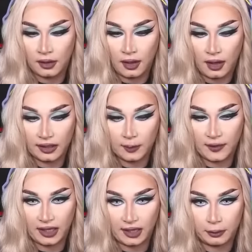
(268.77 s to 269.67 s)
Ai, que
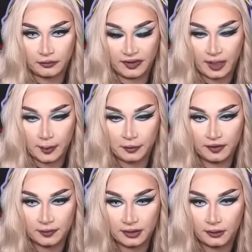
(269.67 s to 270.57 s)
perereco. Vai acabar meu
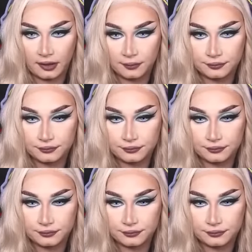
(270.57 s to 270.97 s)
vômito agora.